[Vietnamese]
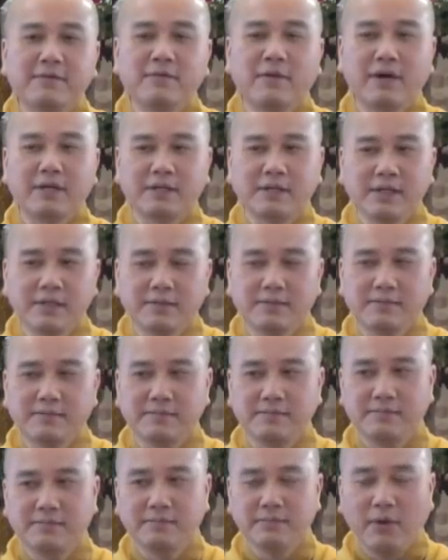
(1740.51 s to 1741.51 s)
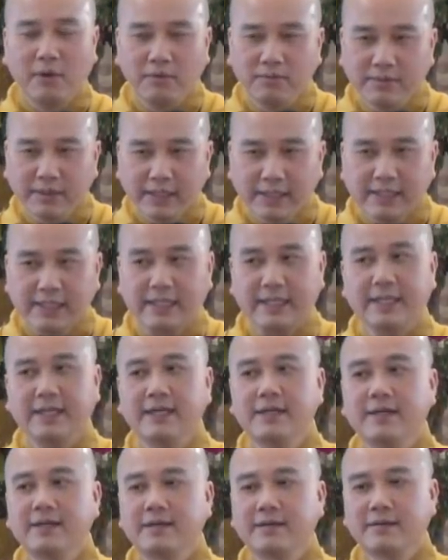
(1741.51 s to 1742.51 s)
pháp hòa trích bốn cái
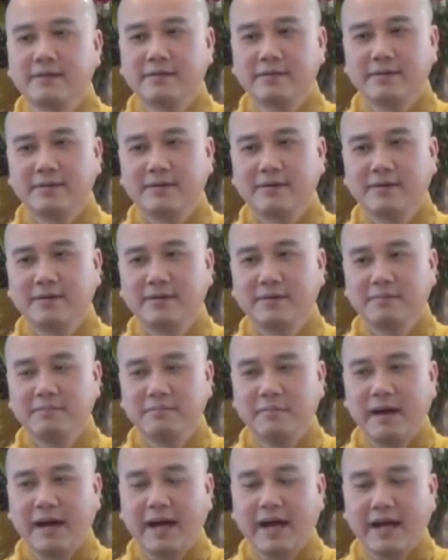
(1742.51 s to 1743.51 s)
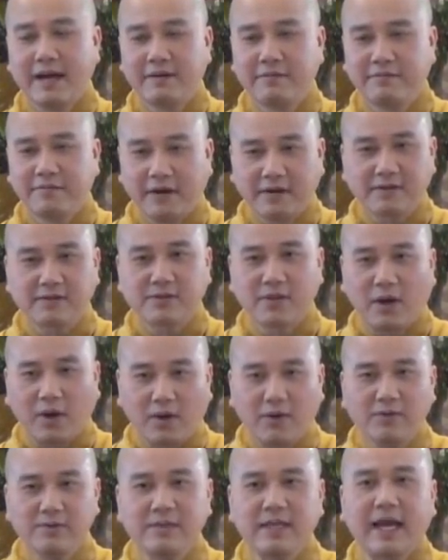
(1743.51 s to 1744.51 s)
nghĩa mà phật
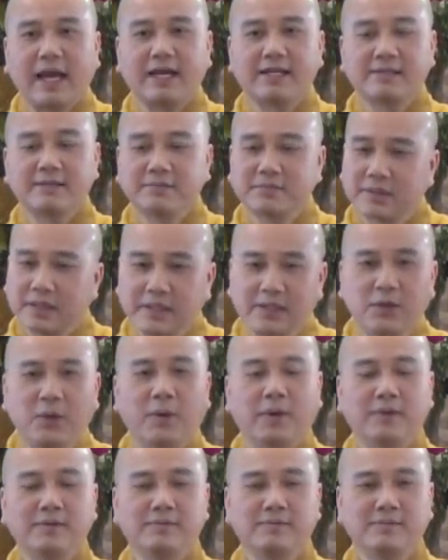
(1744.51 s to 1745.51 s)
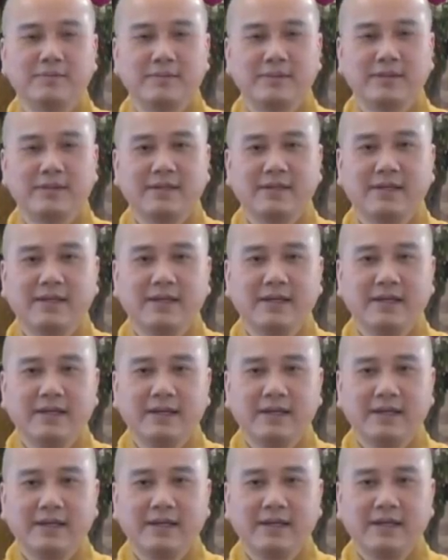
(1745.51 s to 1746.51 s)
tổ dạy trong kinh luận
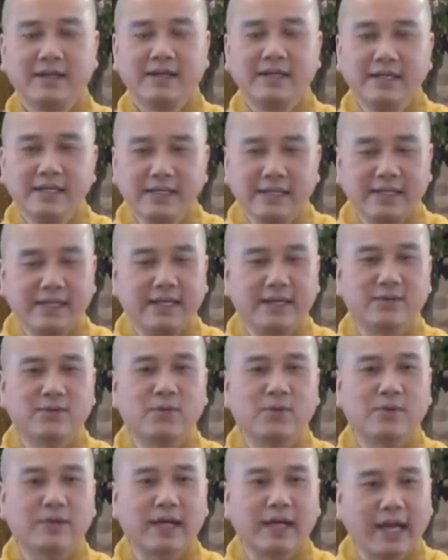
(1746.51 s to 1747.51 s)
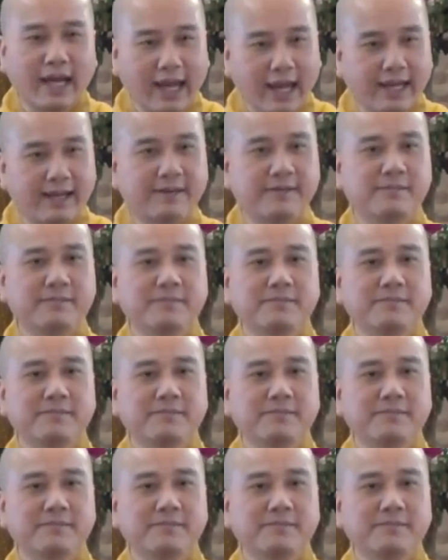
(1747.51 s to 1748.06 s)
ý nghĩa của cái ăn